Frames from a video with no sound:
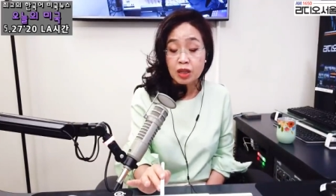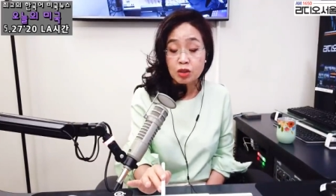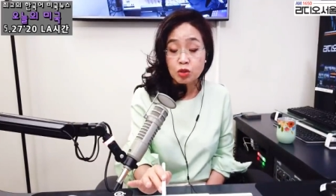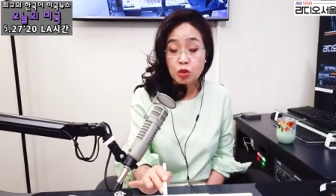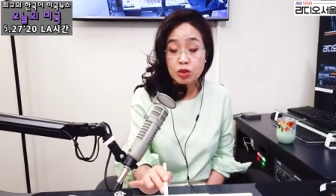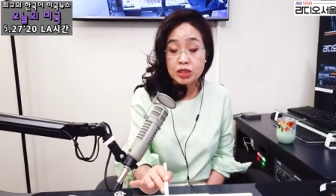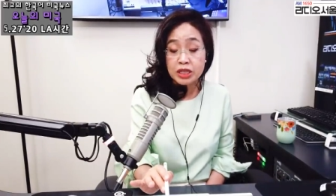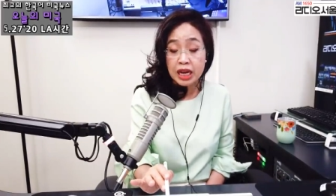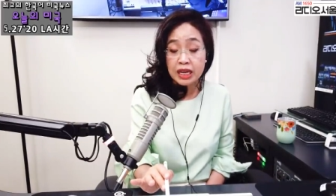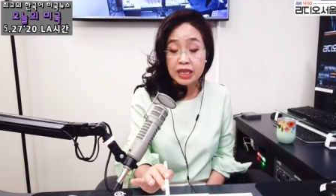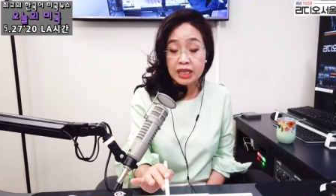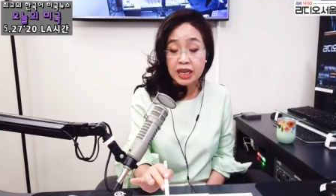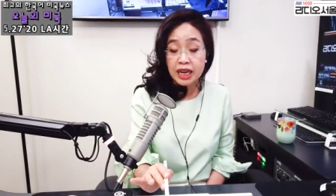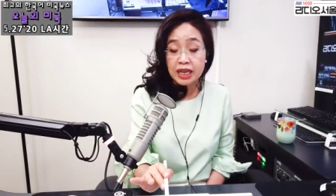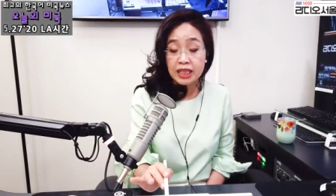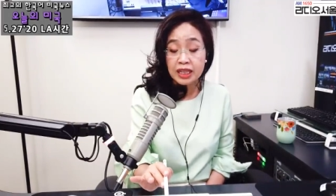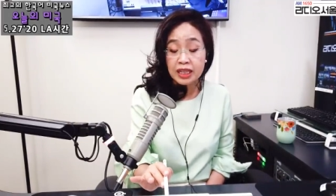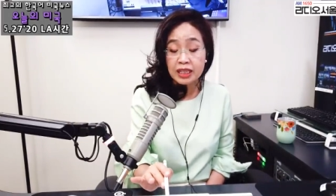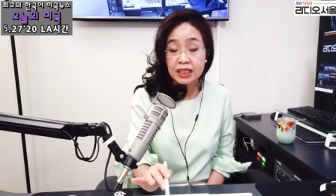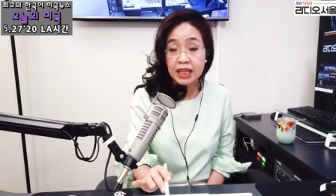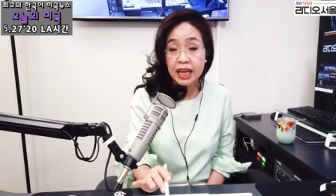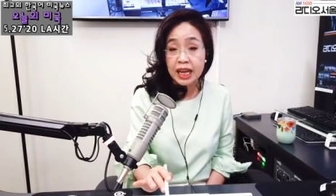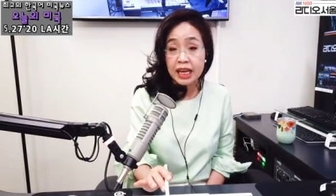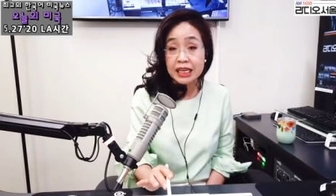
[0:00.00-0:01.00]
조사를
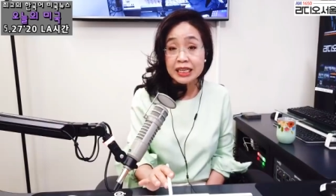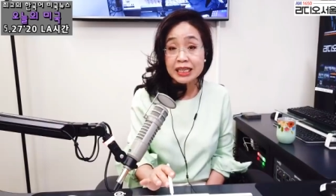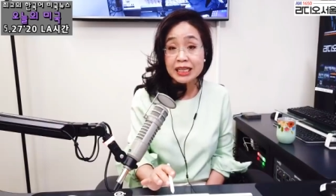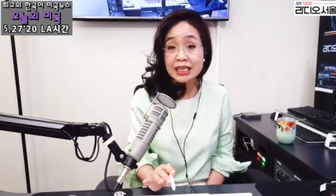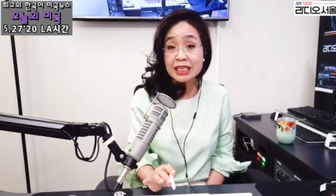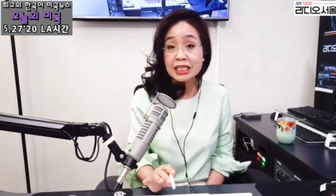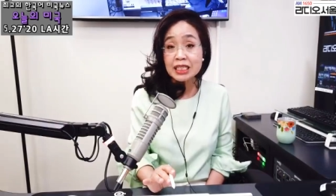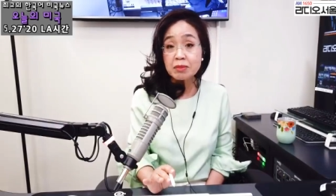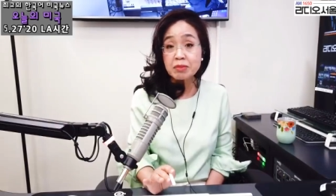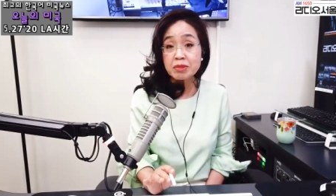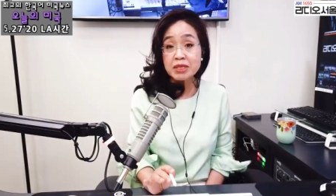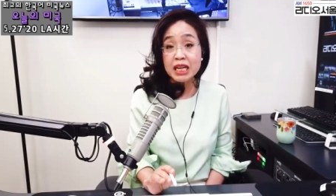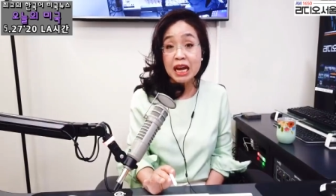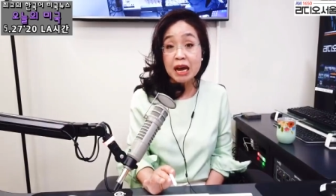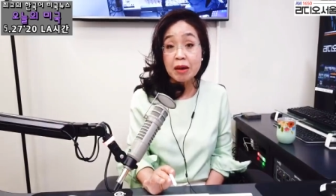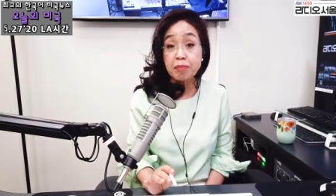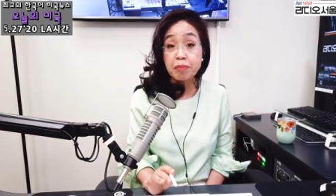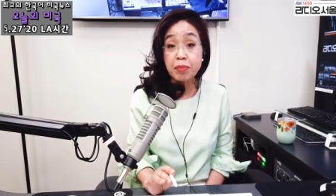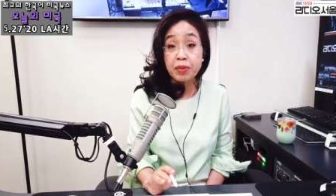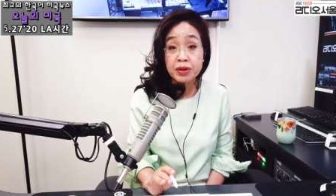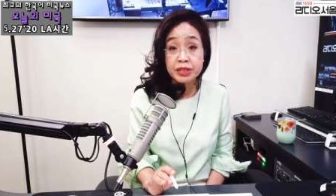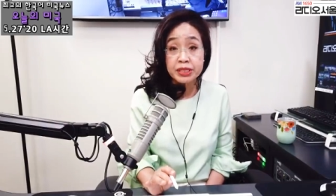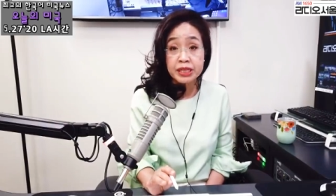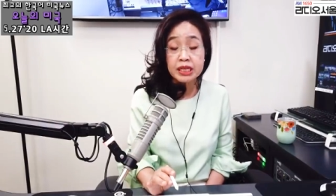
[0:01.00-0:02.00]
했는데
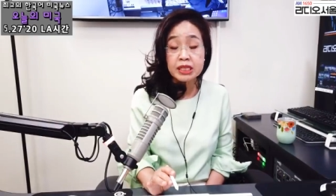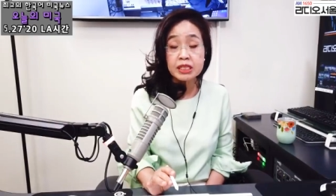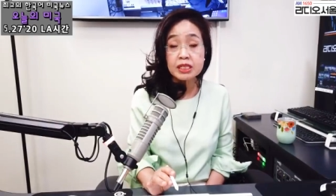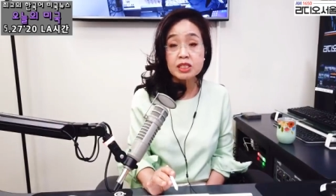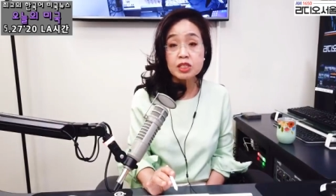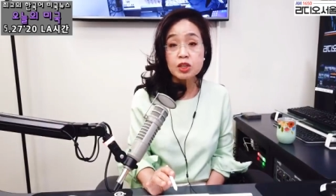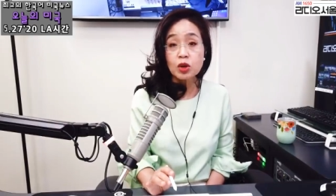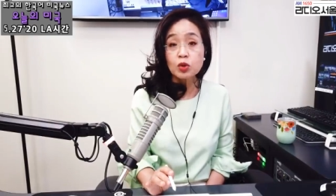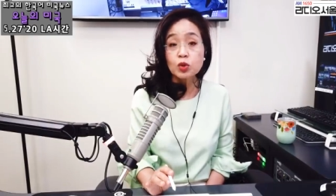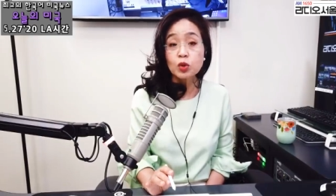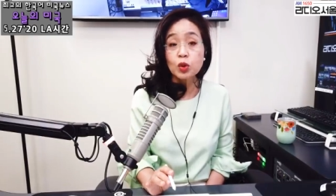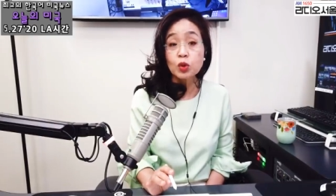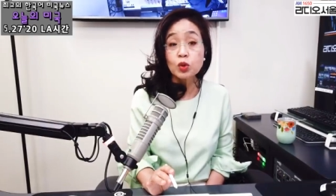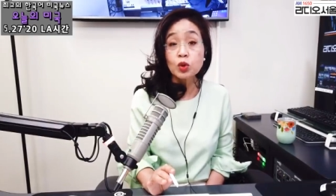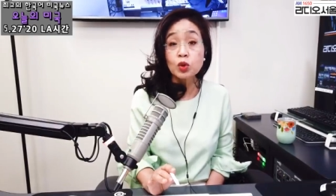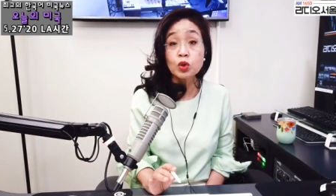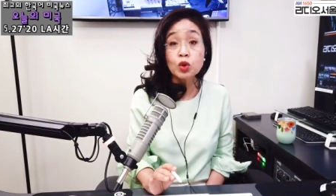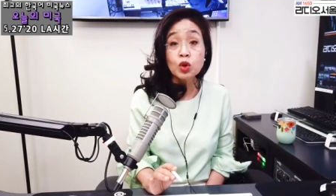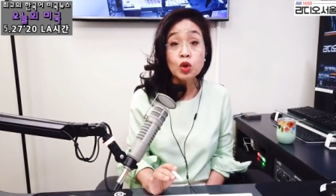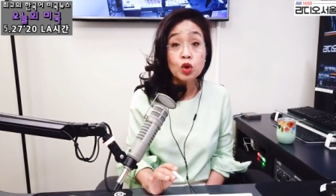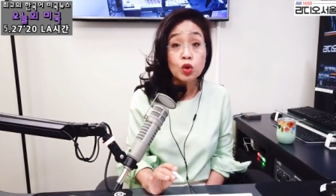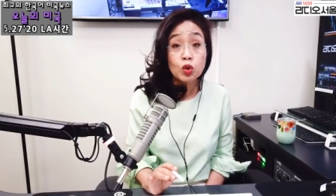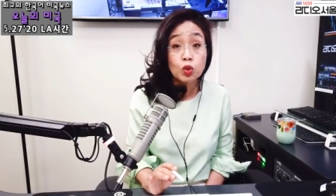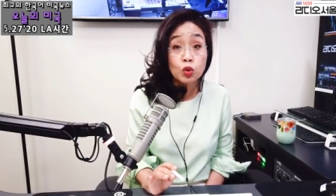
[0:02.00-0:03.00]
24%
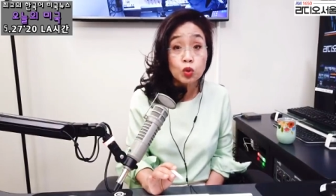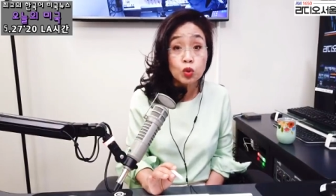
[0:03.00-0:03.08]
정도는